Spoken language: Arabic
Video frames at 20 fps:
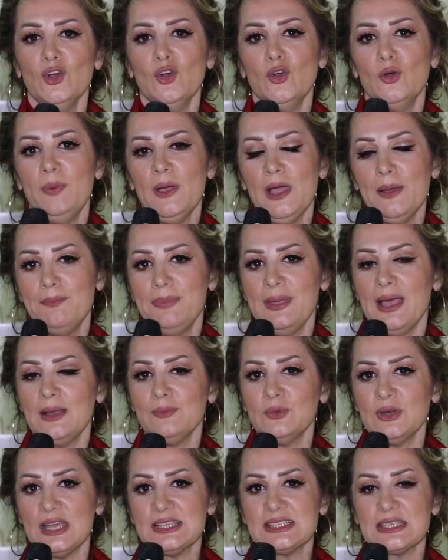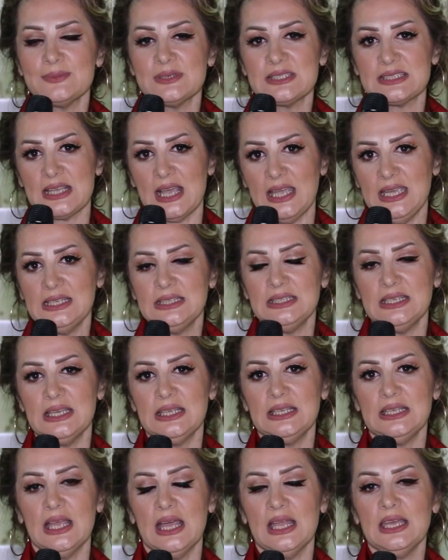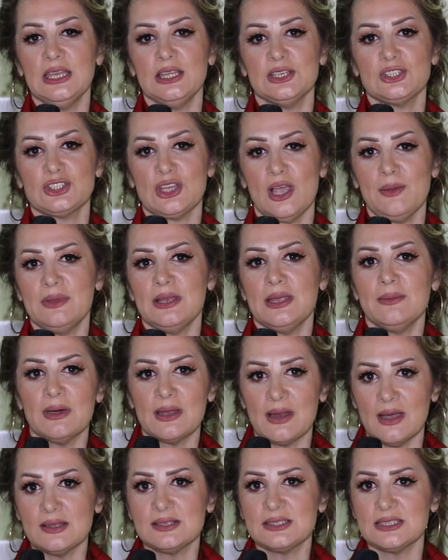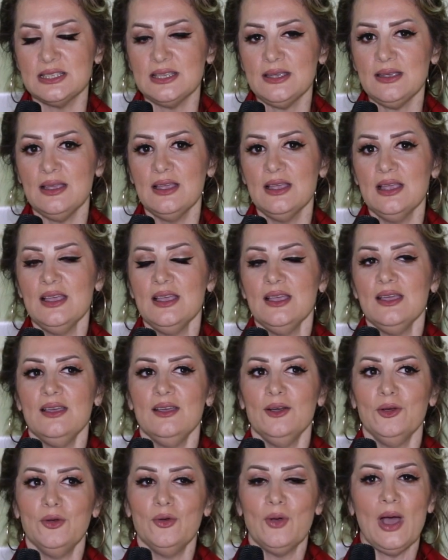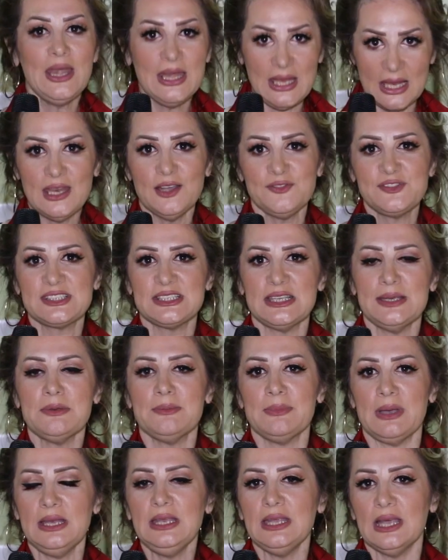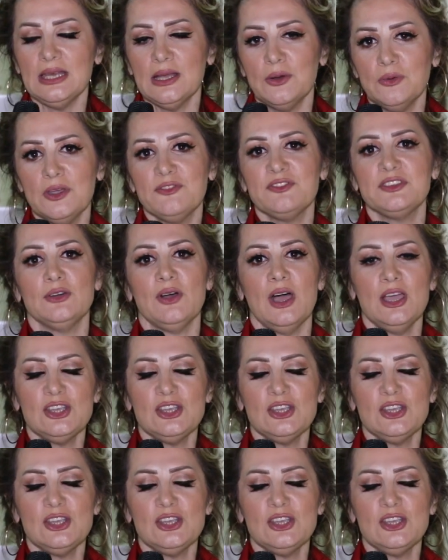وبحب بهالمناسبه السعيده اني هنئ الشعب الاماراتي وهنئ نفسي بما اني انا وافده